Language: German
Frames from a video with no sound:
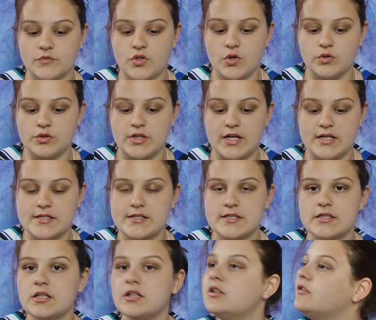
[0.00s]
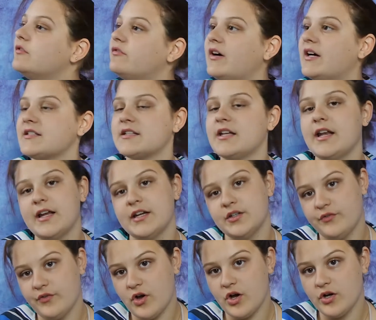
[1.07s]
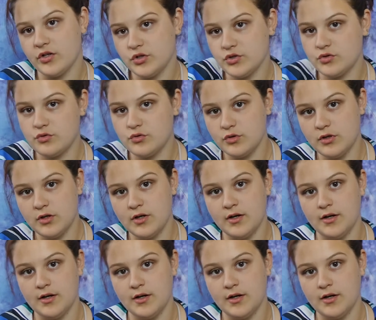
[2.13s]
Und das war es dann eigentlich für heute schon.